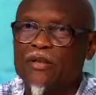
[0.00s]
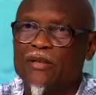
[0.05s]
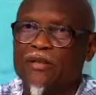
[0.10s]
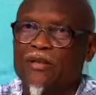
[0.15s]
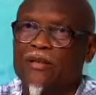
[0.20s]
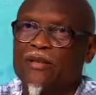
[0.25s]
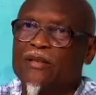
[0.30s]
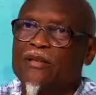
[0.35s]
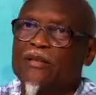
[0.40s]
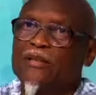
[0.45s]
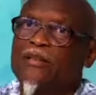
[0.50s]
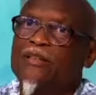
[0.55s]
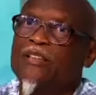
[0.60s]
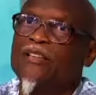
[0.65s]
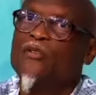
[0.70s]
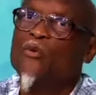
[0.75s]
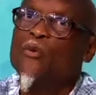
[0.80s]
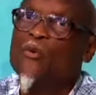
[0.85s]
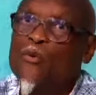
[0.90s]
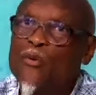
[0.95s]

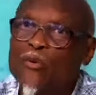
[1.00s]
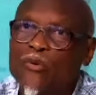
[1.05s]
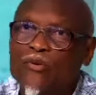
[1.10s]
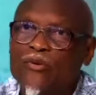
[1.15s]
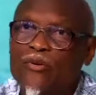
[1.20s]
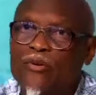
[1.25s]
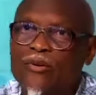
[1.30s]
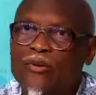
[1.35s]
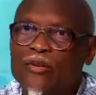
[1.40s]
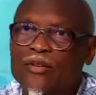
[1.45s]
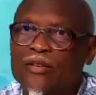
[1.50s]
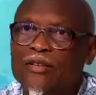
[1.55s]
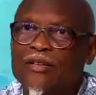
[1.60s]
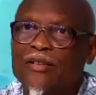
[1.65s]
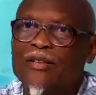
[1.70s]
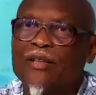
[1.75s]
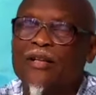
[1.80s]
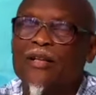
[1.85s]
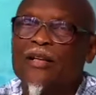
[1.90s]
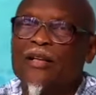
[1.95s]
c'est tout.
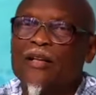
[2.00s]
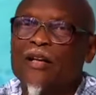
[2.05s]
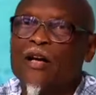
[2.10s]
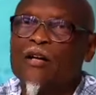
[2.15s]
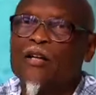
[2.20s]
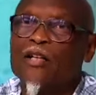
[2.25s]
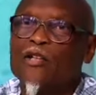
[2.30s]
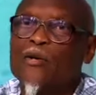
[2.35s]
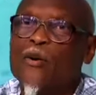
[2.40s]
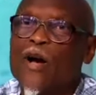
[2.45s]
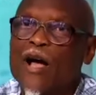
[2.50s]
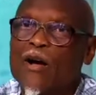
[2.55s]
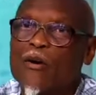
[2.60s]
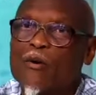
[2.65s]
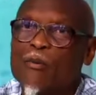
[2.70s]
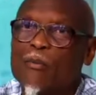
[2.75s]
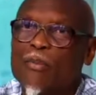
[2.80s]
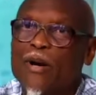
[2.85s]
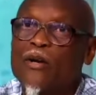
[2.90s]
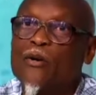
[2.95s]
La région
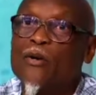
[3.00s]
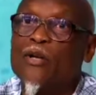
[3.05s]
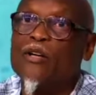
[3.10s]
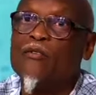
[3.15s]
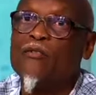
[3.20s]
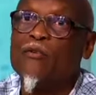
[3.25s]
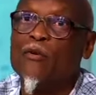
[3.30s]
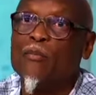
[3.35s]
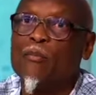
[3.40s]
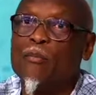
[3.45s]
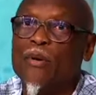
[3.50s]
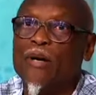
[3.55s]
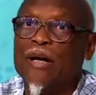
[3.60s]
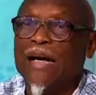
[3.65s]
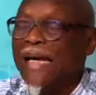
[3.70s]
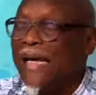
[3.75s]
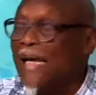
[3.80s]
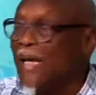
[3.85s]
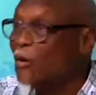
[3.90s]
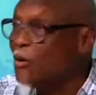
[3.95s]
accompagne le
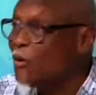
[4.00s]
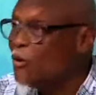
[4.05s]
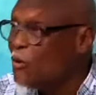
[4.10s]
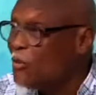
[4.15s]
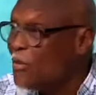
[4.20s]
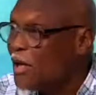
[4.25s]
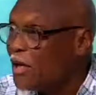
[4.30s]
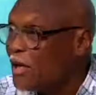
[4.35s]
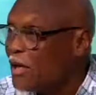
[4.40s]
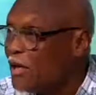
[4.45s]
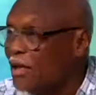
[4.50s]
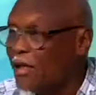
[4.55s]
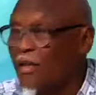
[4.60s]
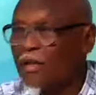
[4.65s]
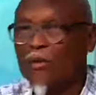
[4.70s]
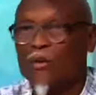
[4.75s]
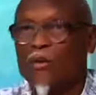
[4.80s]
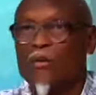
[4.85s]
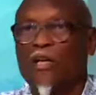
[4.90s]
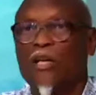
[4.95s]
développement économique.
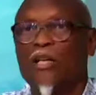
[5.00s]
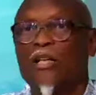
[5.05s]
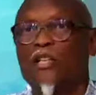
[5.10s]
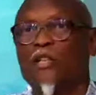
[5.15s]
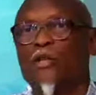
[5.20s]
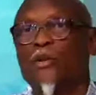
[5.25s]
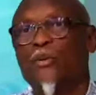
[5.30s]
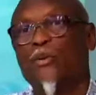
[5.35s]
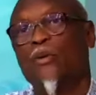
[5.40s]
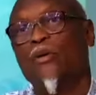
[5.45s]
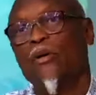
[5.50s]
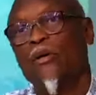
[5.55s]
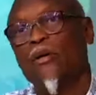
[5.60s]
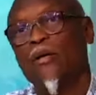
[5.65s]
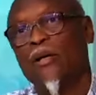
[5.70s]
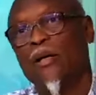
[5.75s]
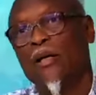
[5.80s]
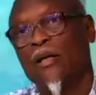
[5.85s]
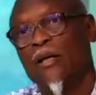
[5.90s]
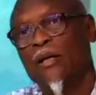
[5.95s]
Donc la région
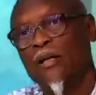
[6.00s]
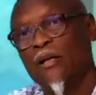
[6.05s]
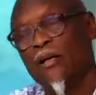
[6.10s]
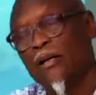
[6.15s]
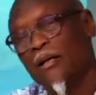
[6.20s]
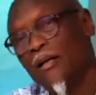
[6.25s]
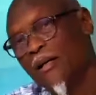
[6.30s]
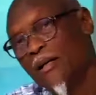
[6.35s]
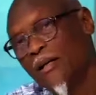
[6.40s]
et,